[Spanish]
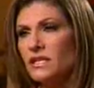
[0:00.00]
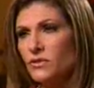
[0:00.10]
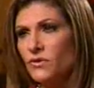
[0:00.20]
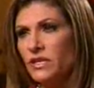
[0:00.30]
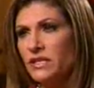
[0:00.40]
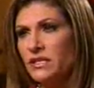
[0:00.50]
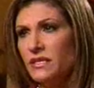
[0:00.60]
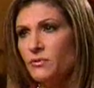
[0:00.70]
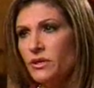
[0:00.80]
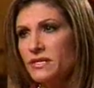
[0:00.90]
¿Trató de
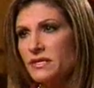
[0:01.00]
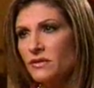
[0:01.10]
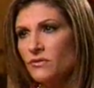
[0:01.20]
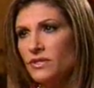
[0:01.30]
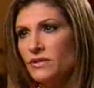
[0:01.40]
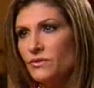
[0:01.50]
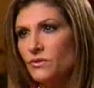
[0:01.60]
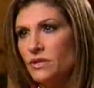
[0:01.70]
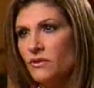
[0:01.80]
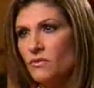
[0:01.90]
ponerse en contacto
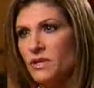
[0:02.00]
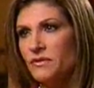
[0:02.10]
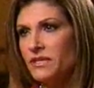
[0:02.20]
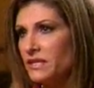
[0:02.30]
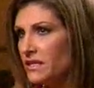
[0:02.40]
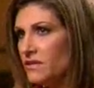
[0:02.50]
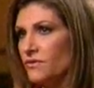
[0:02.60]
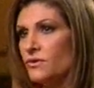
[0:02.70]
contigo para venderte las